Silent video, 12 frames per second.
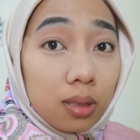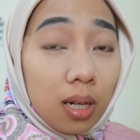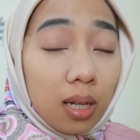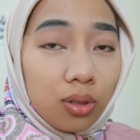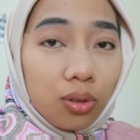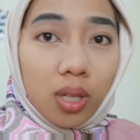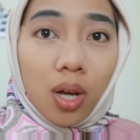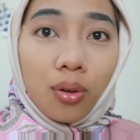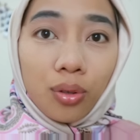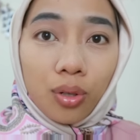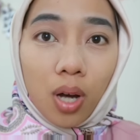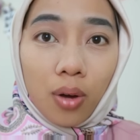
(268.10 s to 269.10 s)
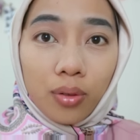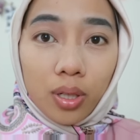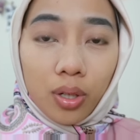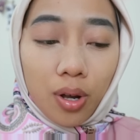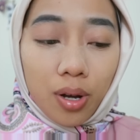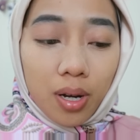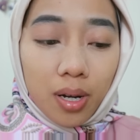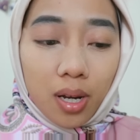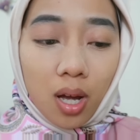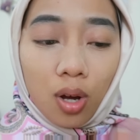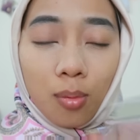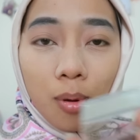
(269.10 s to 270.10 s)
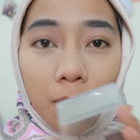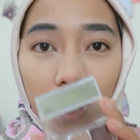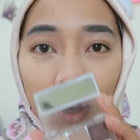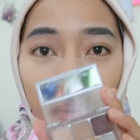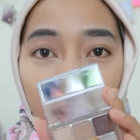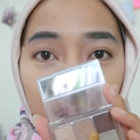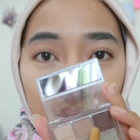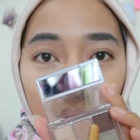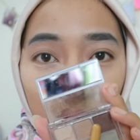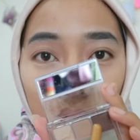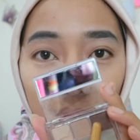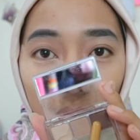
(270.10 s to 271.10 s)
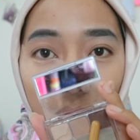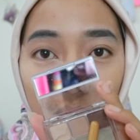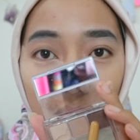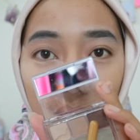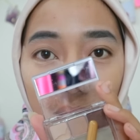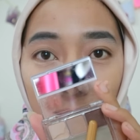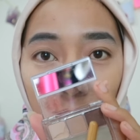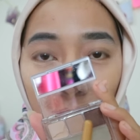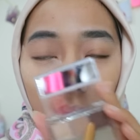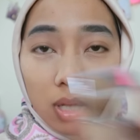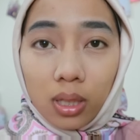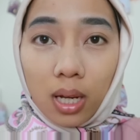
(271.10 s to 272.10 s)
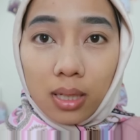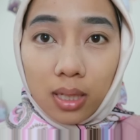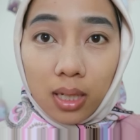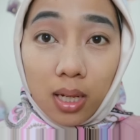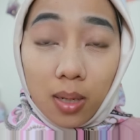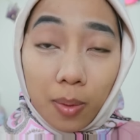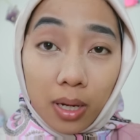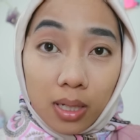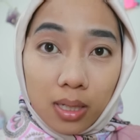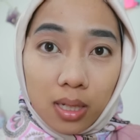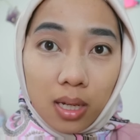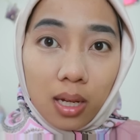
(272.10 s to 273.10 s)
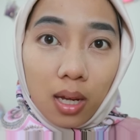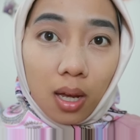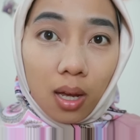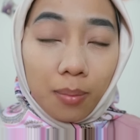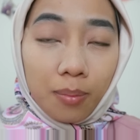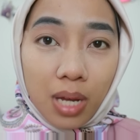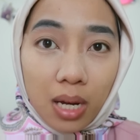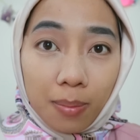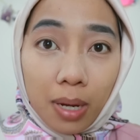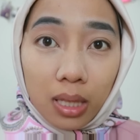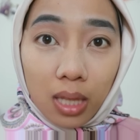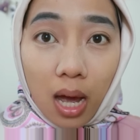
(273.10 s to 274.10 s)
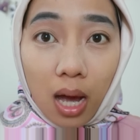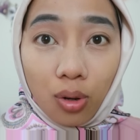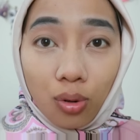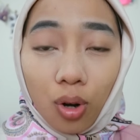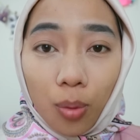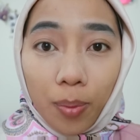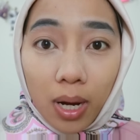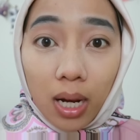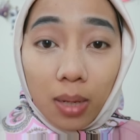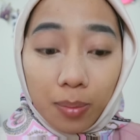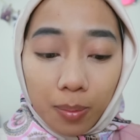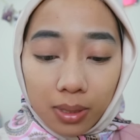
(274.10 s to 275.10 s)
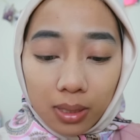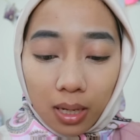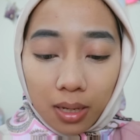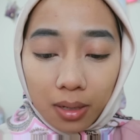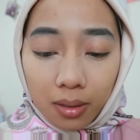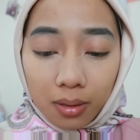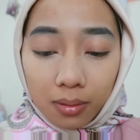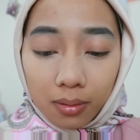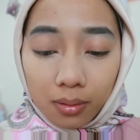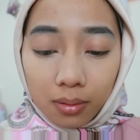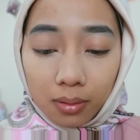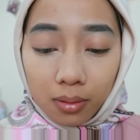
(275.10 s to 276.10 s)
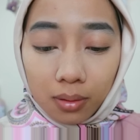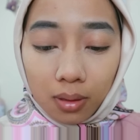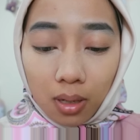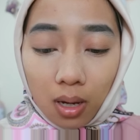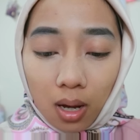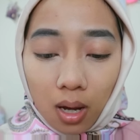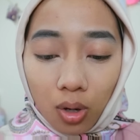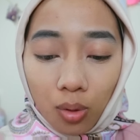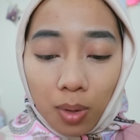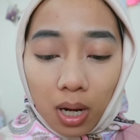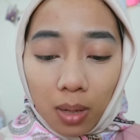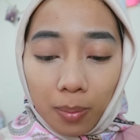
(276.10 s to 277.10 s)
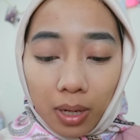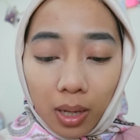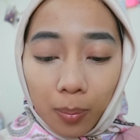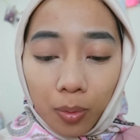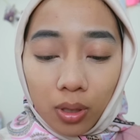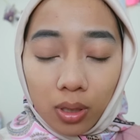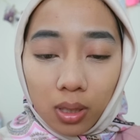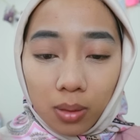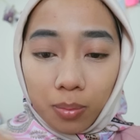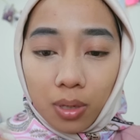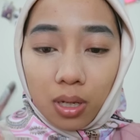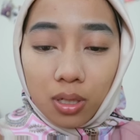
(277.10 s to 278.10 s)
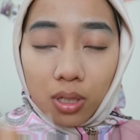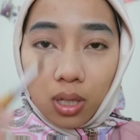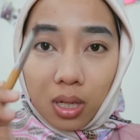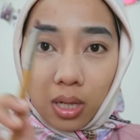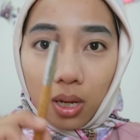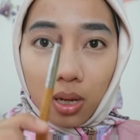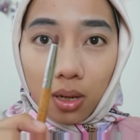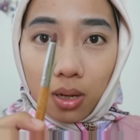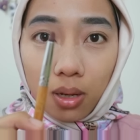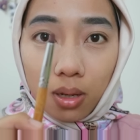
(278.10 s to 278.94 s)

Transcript: selanjutnya untuk outer corner aku mau pakai warna coklat tua ini buat kasih dimensi biar mata aku kelopaknya lebih besar aku bakal pakai pointed brush gini